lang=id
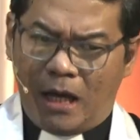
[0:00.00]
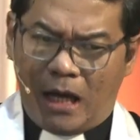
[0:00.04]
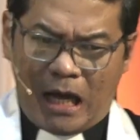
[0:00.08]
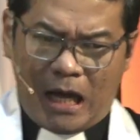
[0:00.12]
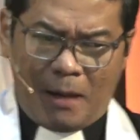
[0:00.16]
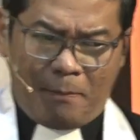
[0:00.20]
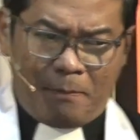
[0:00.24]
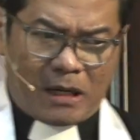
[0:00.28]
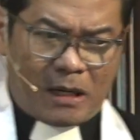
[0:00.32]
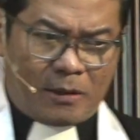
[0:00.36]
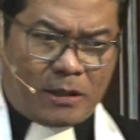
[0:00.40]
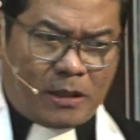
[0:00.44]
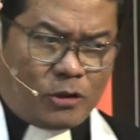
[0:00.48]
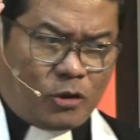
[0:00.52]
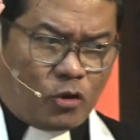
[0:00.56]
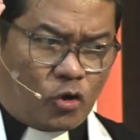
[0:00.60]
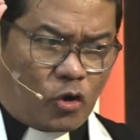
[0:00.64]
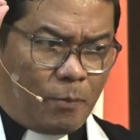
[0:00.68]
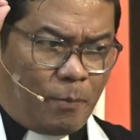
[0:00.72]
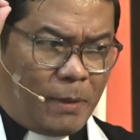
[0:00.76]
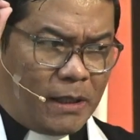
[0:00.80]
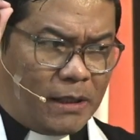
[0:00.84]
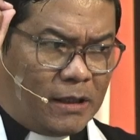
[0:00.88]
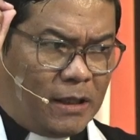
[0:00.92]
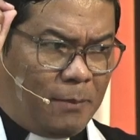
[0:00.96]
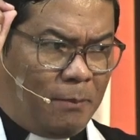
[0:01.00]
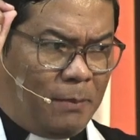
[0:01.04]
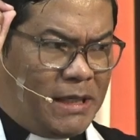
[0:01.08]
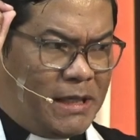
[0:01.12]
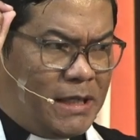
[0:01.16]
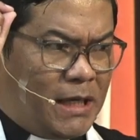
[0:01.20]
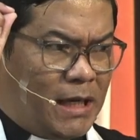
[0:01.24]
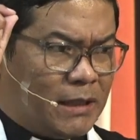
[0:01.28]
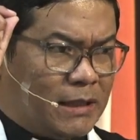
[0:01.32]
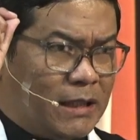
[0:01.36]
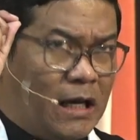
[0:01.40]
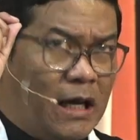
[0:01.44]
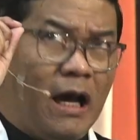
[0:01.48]
Amran dan Yokobet
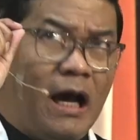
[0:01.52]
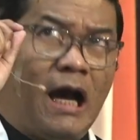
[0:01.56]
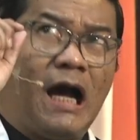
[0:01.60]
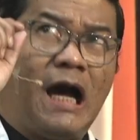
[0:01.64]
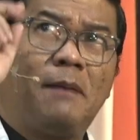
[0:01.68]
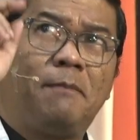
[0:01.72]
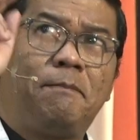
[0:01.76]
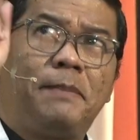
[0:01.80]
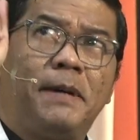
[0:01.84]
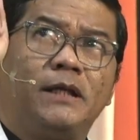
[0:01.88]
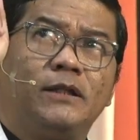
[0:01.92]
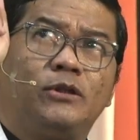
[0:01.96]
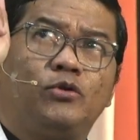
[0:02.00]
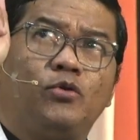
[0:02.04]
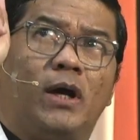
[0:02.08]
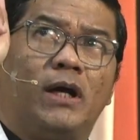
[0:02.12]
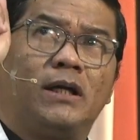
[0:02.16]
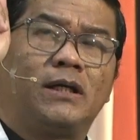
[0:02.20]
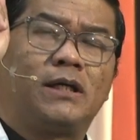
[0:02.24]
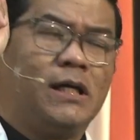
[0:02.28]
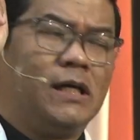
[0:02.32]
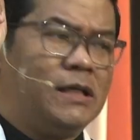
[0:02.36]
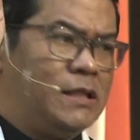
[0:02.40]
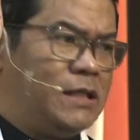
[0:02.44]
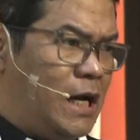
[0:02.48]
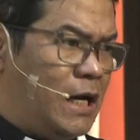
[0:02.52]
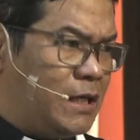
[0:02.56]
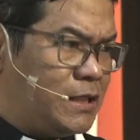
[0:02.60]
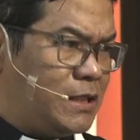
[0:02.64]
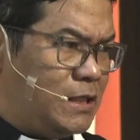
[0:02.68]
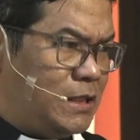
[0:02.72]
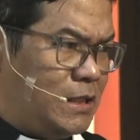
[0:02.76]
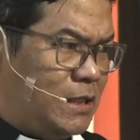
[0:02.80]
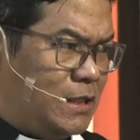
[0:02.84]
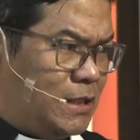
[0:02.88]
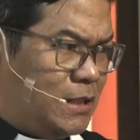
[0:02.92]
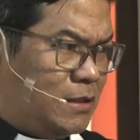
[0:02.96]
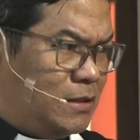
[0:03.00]
melihat apa yang Tuhan kehendaki